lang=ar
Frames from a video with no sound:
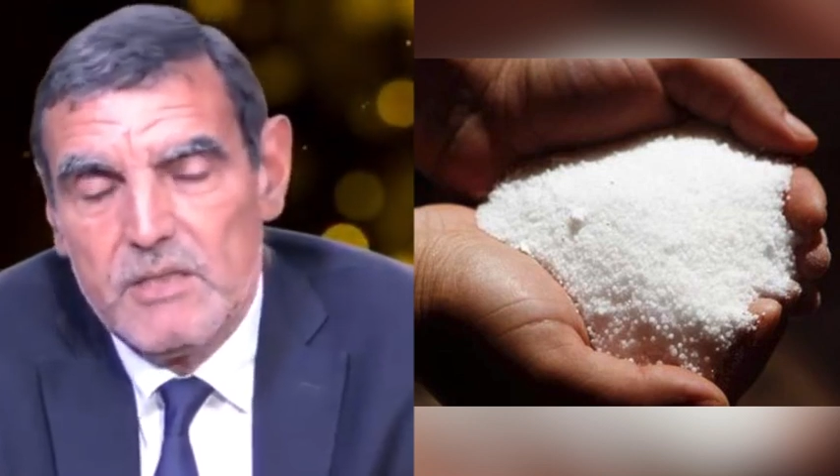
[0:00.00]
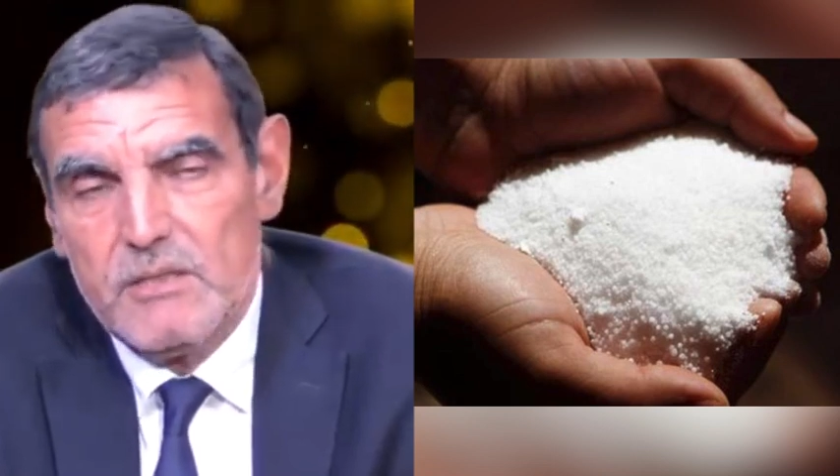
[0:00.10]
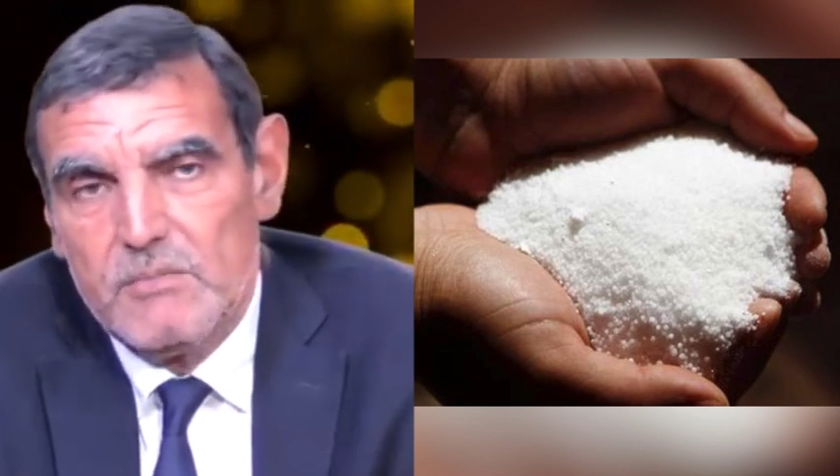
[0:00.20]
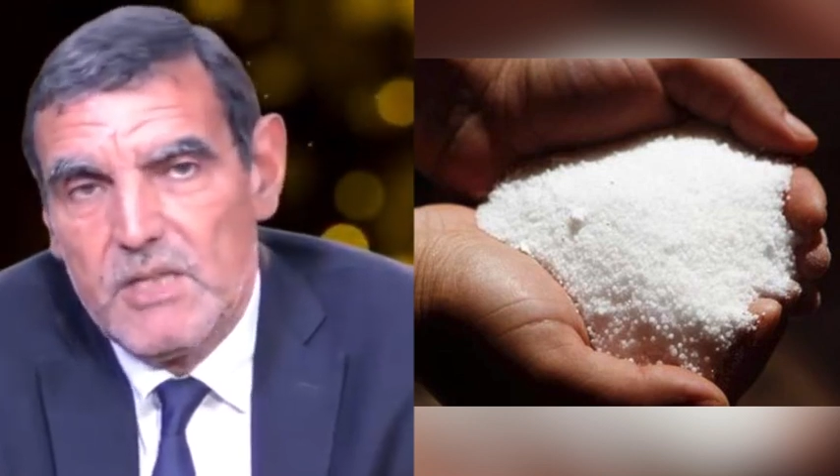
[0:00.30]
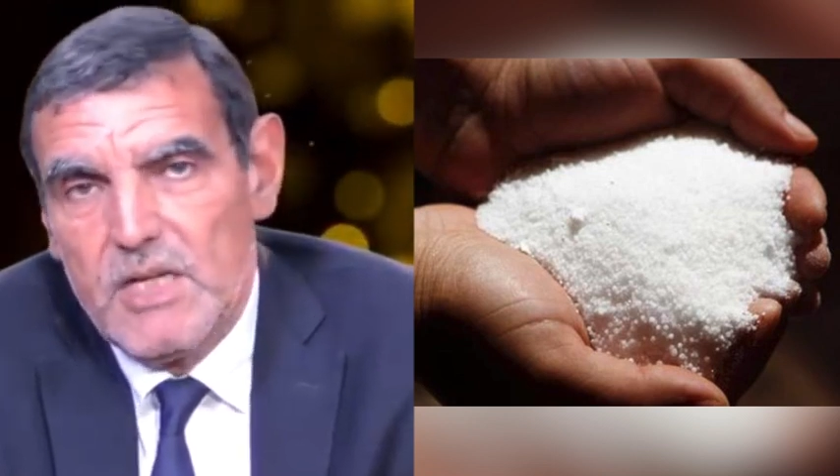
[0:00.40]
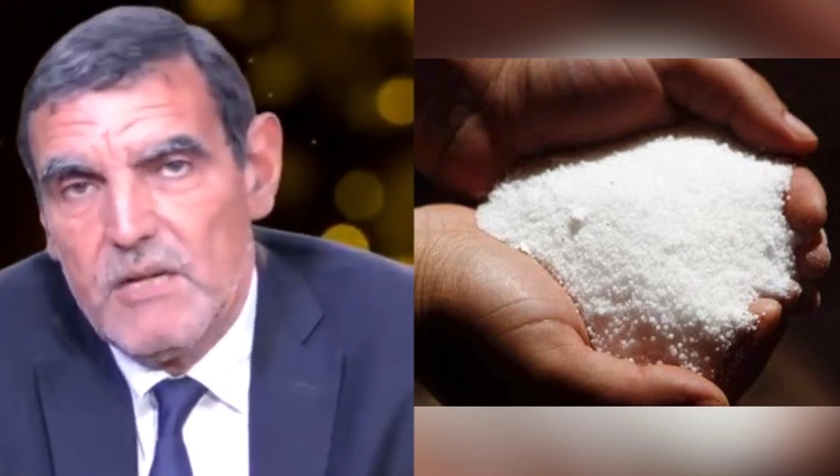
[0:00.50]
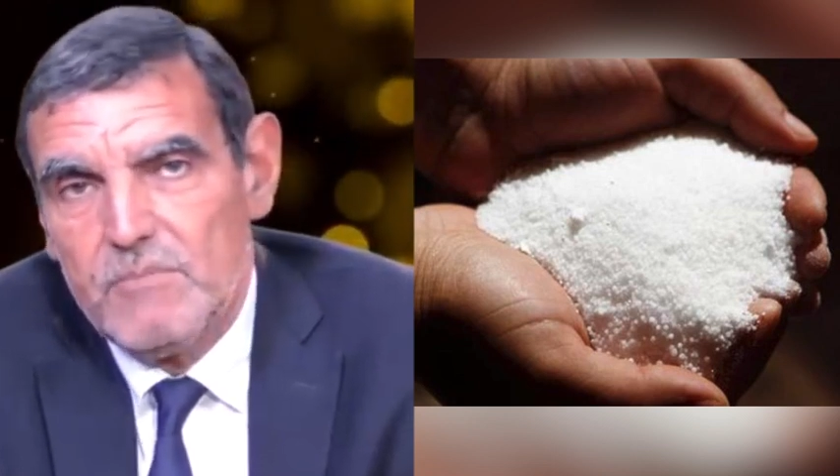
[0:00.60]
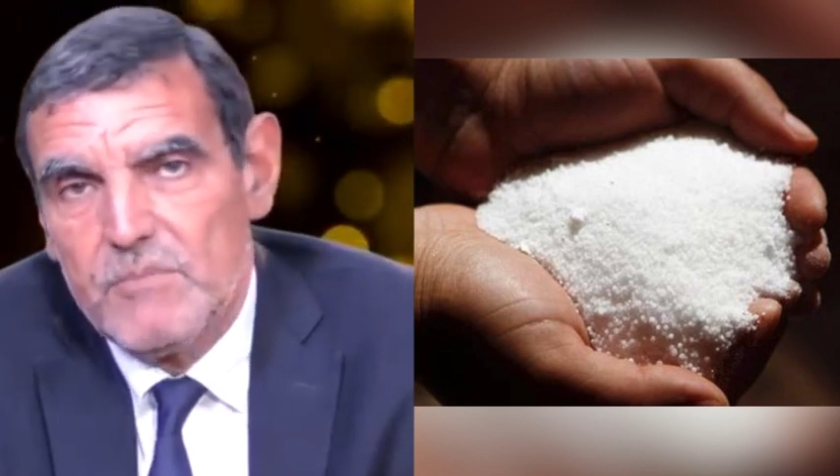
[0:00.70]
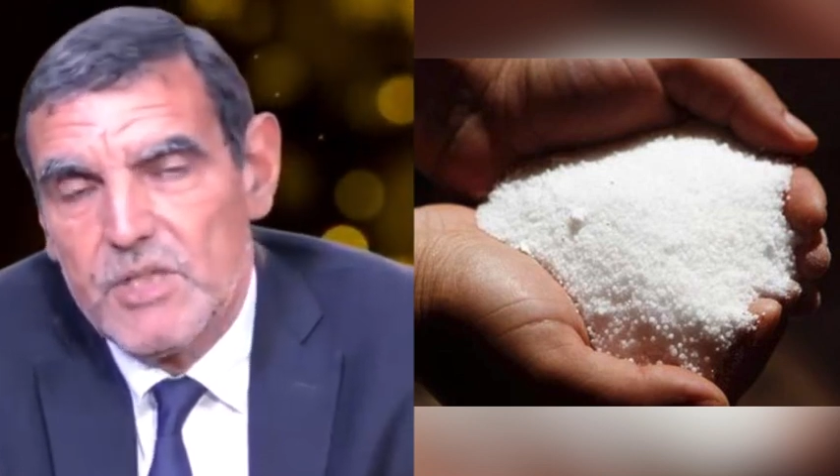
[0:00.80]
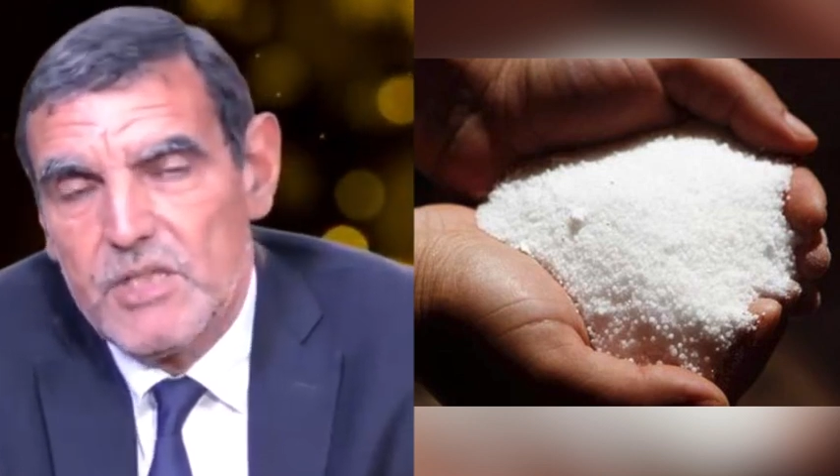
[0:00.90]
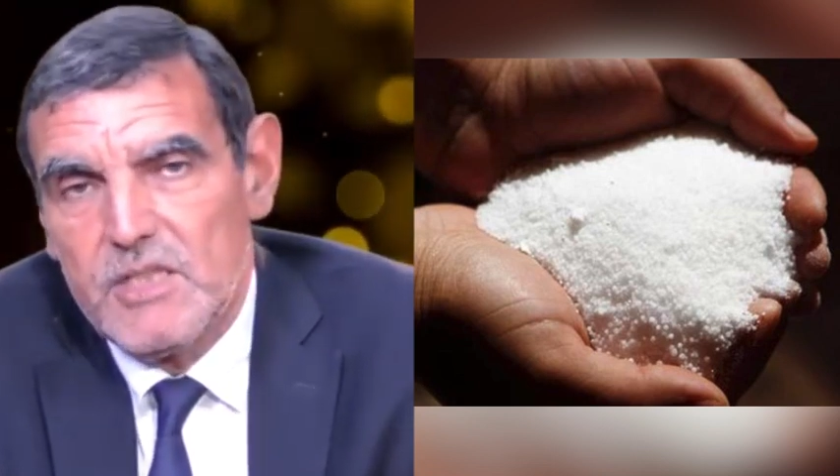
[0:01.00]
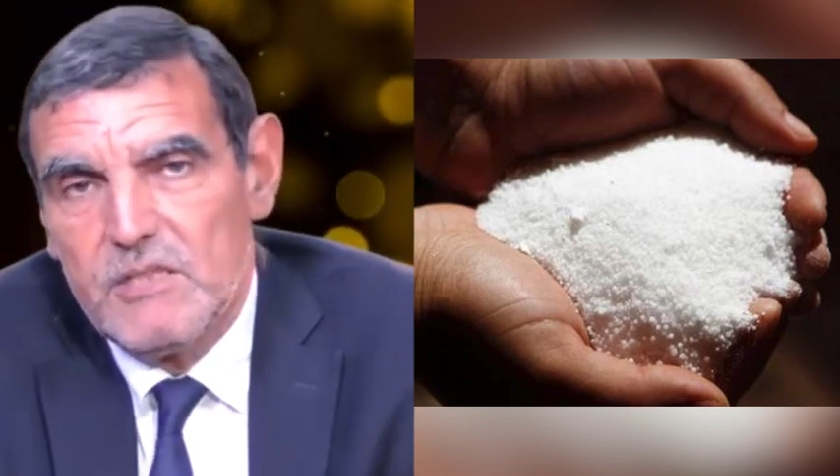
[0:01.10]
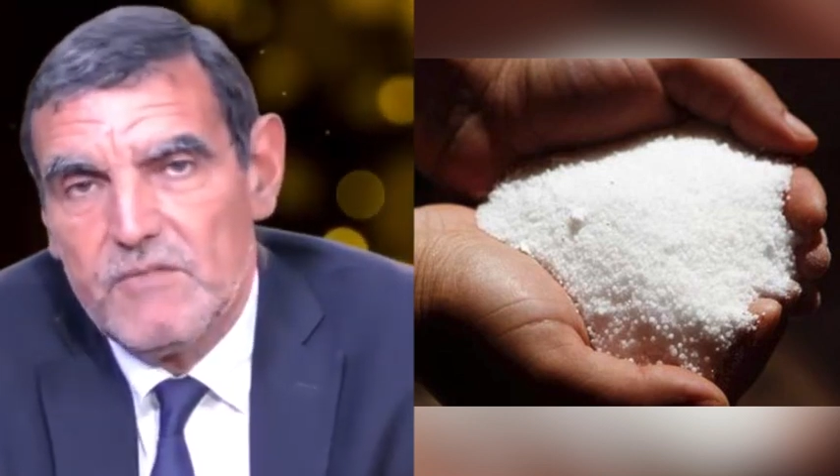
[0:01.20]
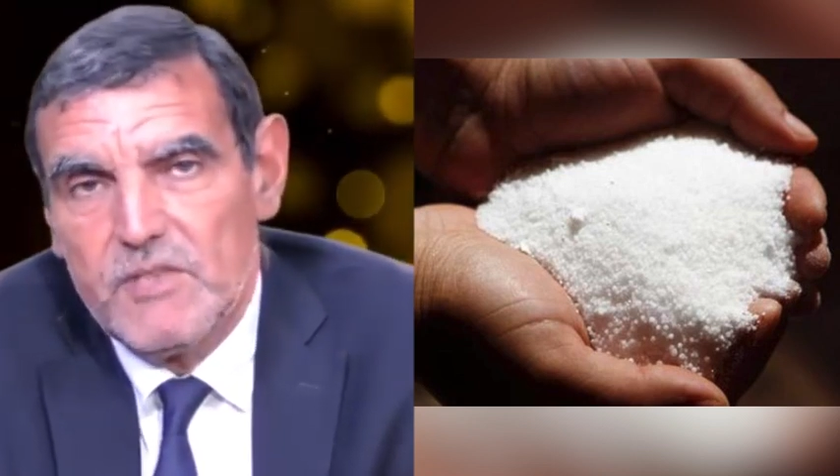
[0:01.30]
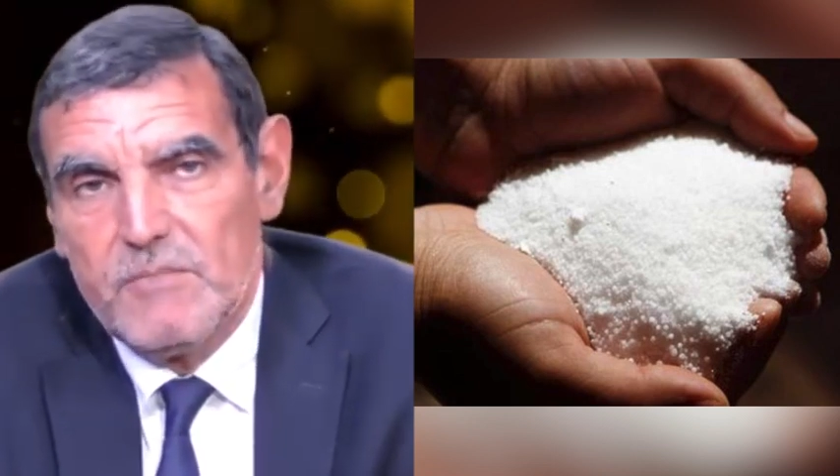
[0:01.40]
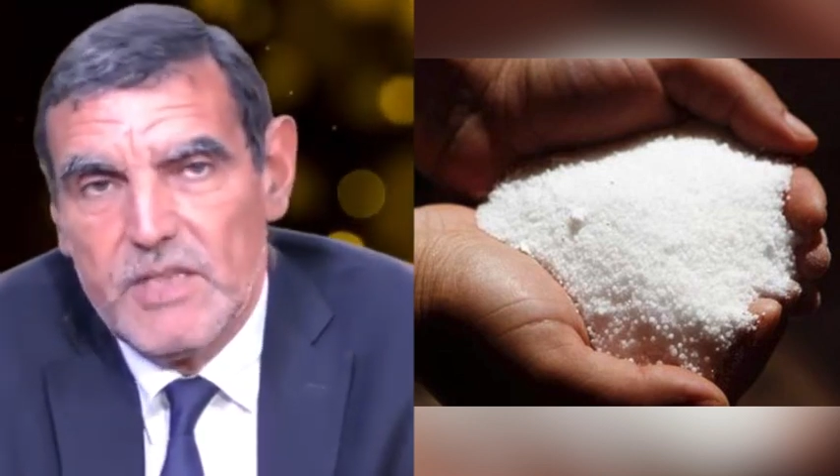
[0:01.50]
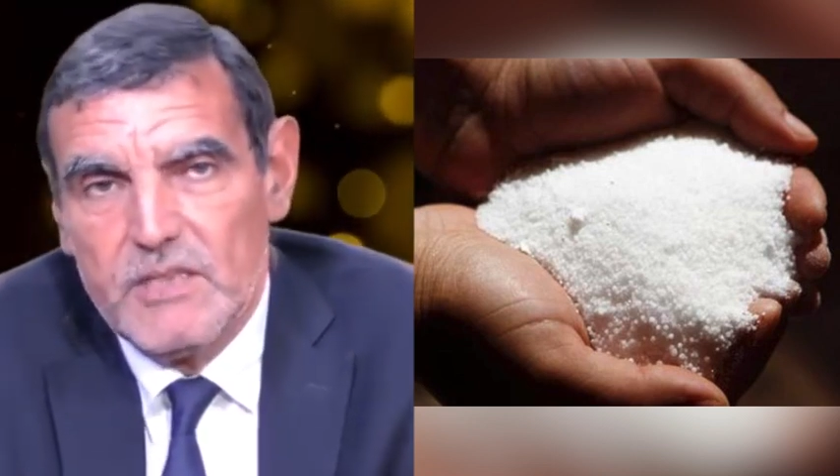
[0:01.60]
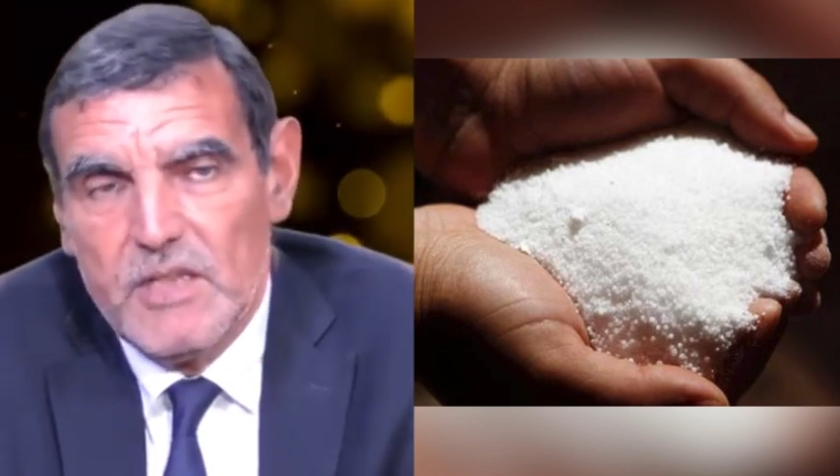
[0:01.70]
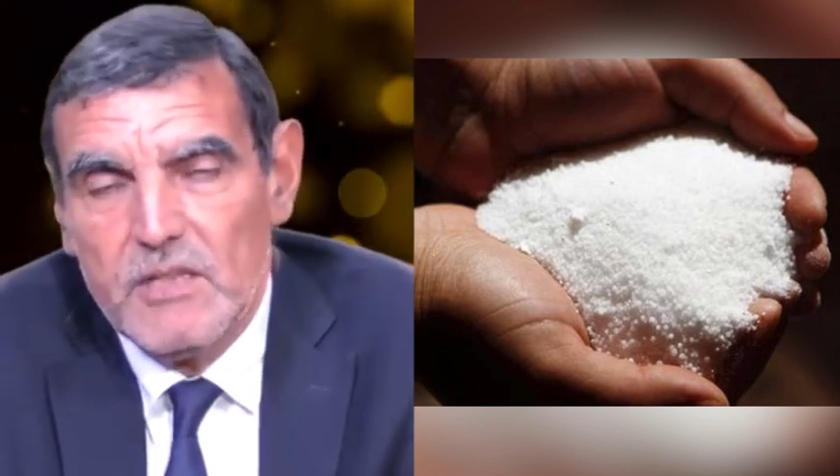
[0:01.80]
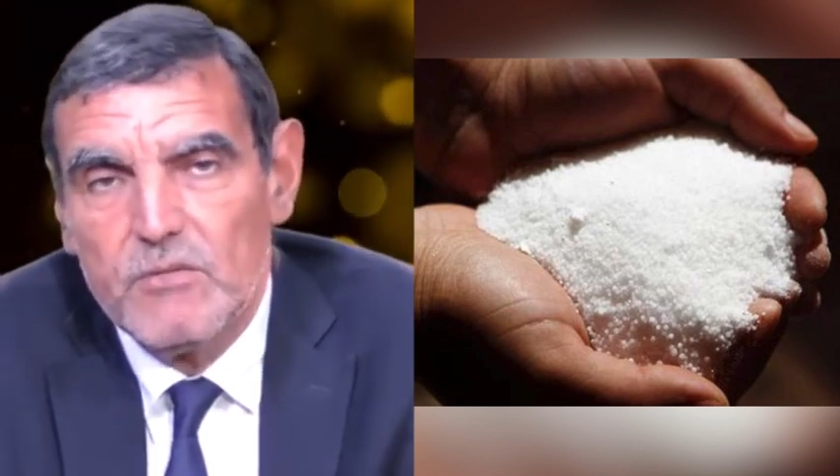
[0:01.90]
يعني بألم شديد في
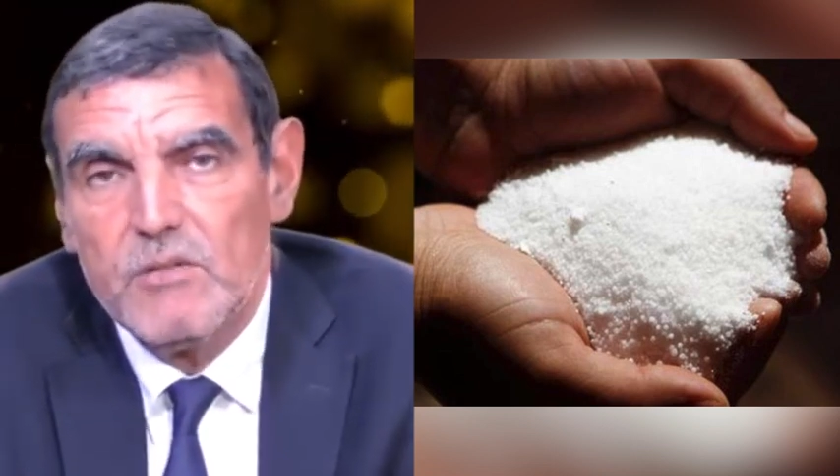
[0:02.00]
المعدة